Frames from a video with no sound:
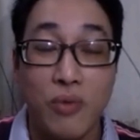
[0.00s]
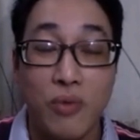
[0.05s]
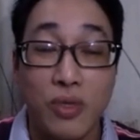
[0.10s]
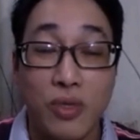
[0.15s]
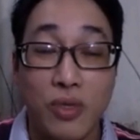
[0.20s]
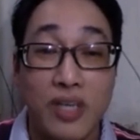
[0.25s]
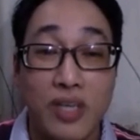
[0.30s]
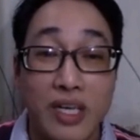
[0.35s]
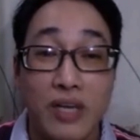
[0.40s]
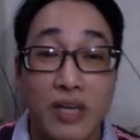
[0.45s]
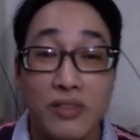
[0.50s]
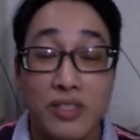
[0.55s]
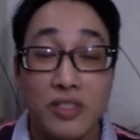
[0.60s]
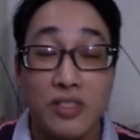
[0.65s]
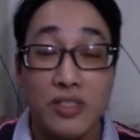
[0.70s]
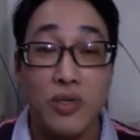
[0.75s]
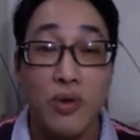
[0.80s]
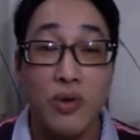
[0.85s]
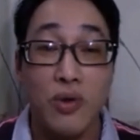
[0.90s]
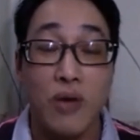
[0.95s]
我听哦这
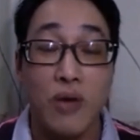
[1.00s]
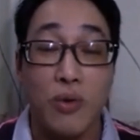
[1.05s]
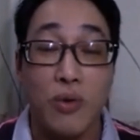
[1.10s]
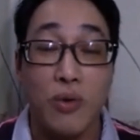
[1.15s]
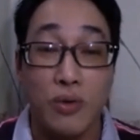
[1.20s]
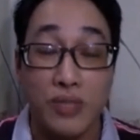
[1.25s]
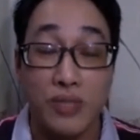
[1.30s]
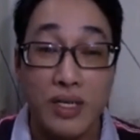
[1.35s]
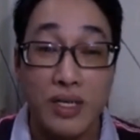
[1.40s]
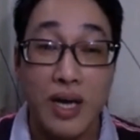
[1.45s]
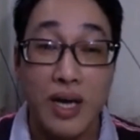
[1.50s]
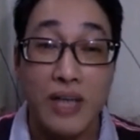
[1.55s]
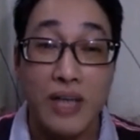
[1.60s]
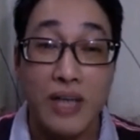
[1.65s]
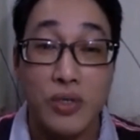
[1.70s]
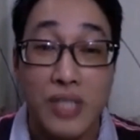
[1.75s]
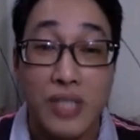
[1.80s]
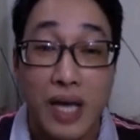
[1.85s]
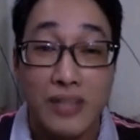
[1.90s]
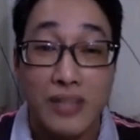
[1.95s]
句话，我那个
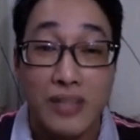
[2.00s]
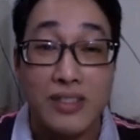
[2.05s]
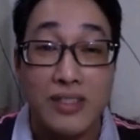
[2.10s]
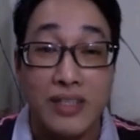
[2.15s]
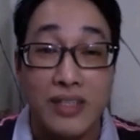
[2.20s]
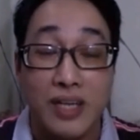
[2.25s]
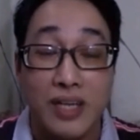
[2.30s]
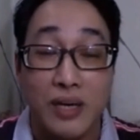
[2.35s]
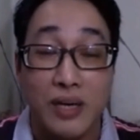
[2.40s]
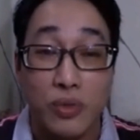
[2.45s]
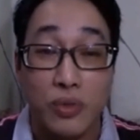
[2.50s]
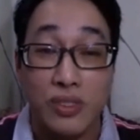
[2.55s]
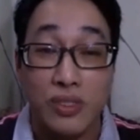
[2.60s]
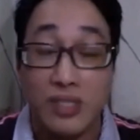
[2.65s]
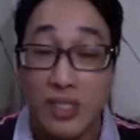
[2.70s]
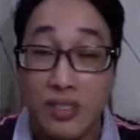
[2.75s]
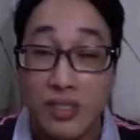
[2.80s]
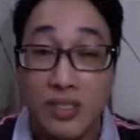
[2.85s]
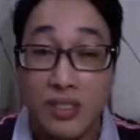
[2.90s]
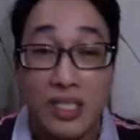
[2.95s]
罗德阿在哪？我
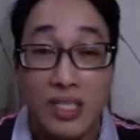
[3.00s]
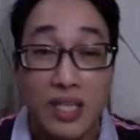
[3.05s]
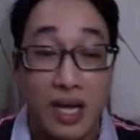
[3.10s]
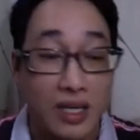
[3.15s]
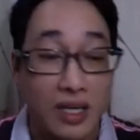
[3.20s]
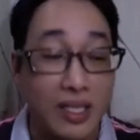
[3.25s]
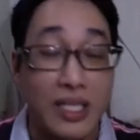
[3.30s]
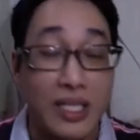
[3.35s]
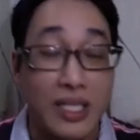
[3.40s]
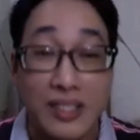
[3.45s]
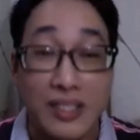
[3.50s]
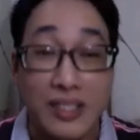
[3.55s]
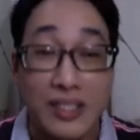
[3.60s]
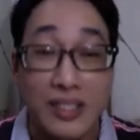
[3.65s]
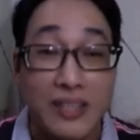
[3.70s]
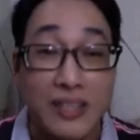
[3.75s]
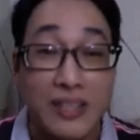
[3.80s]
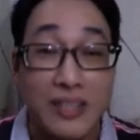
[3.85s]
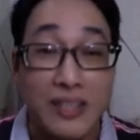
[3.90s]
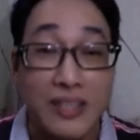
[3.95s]
第一次听他的课，他这
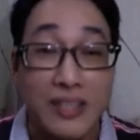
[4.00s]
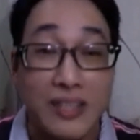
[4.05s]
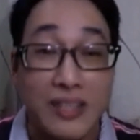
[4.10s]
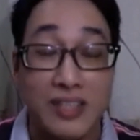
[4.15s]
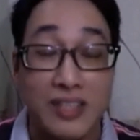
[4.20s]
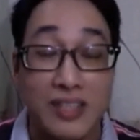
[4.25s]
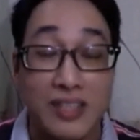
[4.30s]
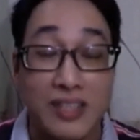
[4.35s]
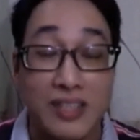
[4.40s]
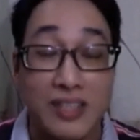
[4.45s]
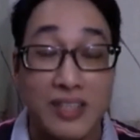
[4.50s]
样讲，